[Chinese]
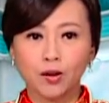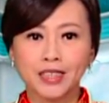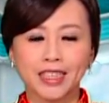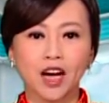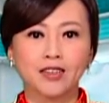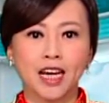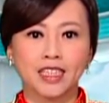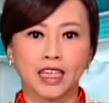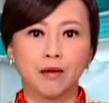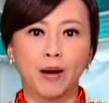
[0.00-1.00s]
一透早是
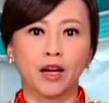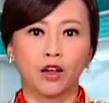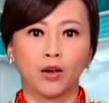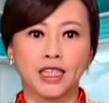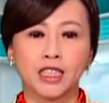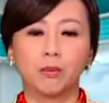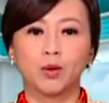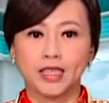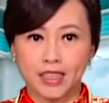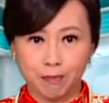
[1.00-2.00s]
去帮几伊接婚
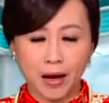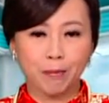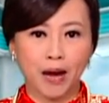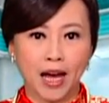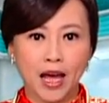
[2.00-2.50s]
时拜拜，